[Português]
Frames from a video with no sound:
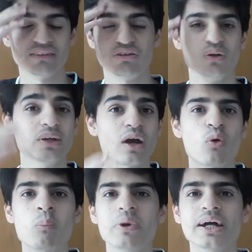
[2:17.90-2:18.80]
Falou que
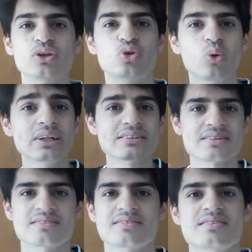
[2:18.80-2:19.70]
acompanha todas
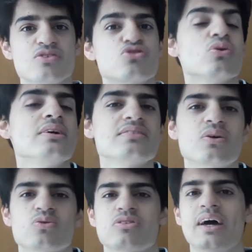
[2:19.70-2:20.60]
as sessões que
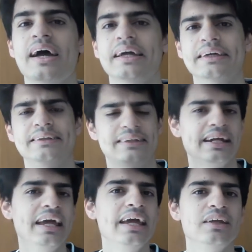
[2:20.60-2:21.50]
consegue,
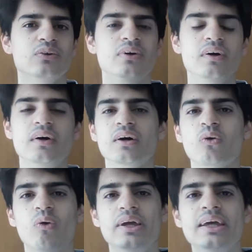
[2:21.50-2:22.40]
treino,
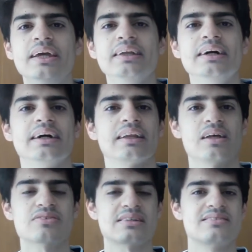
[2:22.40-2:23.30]
corrida,
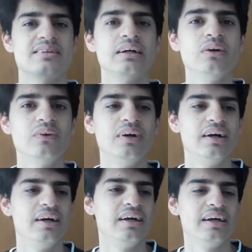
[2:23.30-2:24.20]
classificação.
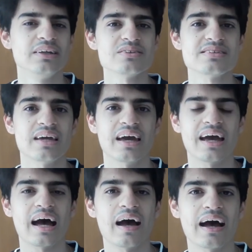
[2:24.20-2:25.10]
Então, assim,
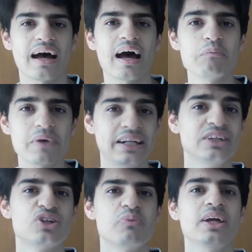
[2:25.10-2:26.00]
é,
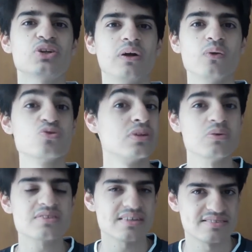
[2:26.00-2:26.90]
aparentemente o Alonso não
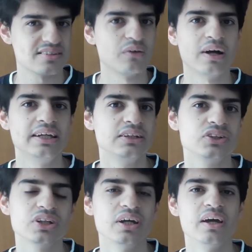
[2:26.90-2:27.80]
esqueceu a Indy.